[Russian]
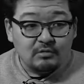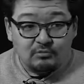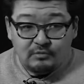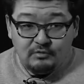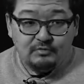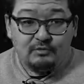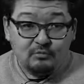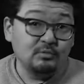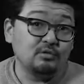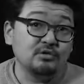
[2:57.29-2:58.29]
Но мы говорим,
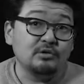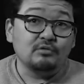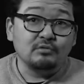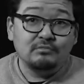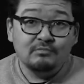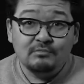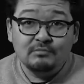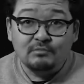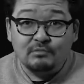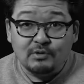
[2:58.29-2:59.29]
ну мы тоже народ.
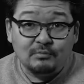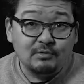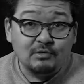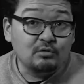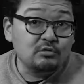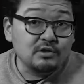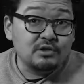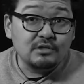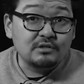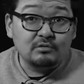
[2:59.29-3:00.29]
Ну, как бы не худшая
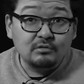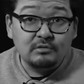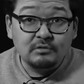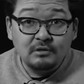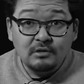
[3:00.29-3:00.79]
часть народа.